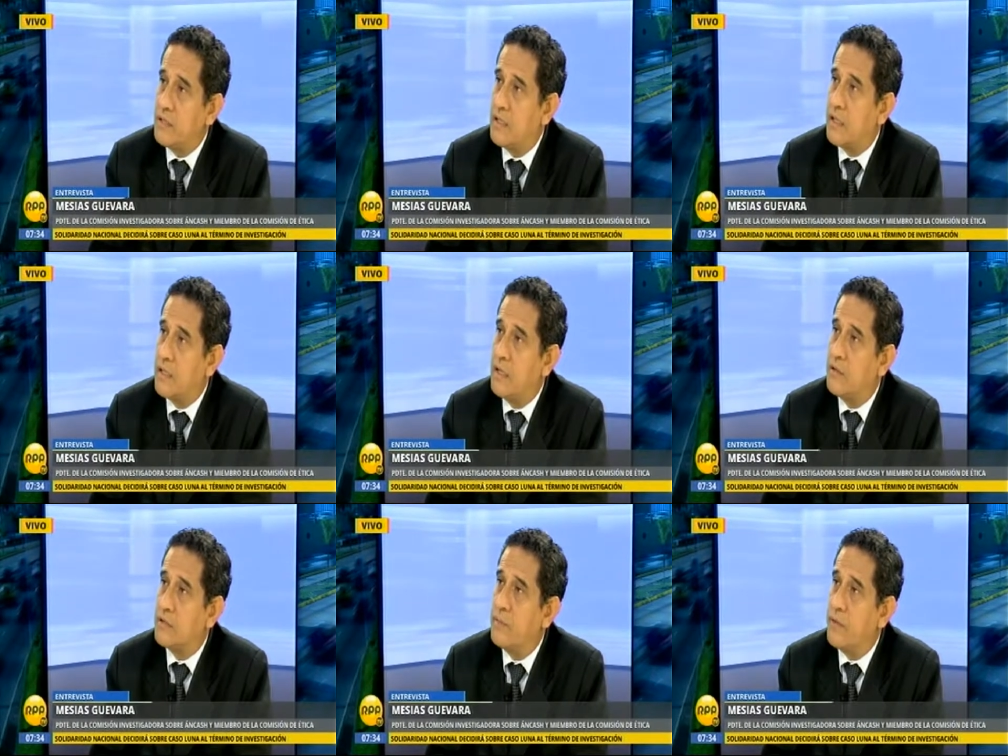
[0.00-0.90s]
esa carta que
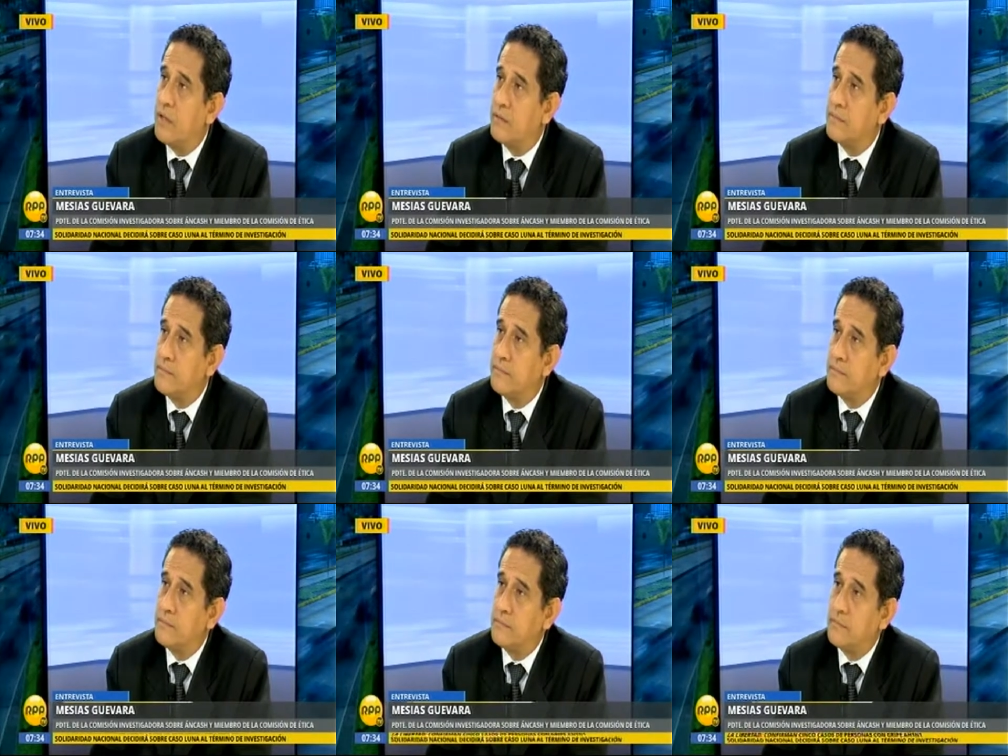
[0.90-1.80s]
nos ha enviado.
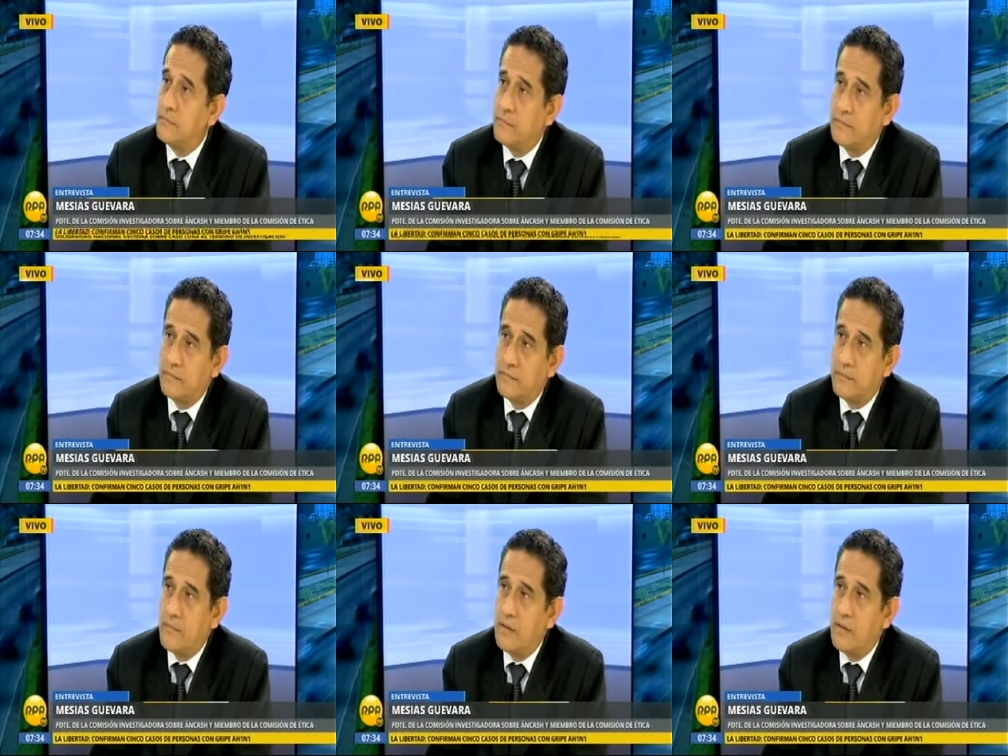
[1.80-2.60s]
Muy interesante. Bueno, pero